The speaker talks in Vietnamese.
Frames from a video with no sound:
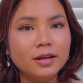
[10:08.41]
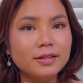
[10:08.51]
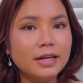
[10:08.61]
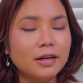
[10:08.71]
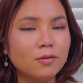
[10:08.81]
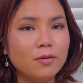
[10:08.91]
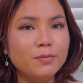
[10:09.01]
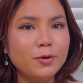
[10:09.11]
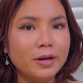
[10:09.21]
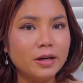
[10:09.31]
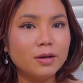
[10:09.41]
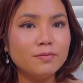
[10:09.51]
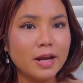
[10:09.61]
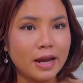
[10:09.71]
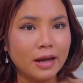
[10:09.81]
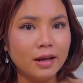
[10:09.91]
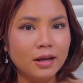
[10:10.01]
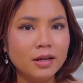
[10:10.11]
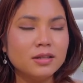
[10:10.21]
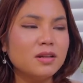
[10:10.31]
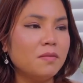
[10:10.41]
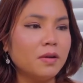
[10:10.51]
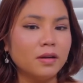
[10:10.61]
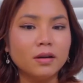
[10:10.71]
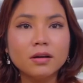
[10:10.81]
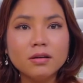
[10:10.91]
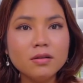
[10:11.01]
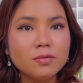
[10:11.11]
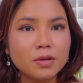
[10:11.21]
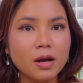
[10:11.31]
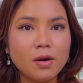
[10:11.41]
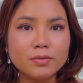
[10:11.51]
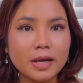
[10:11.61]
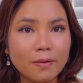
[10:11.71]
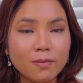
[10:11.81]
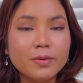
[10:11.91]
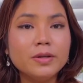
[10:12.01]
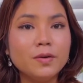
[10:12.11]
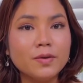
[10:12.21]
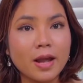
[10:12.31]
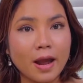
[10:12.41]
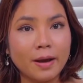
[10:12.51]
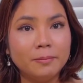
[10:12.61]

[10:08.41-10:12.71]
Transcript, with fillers: gia đình của Mary ở trong nhà xong rồi cứ không cho ông xã của Mary vô nhà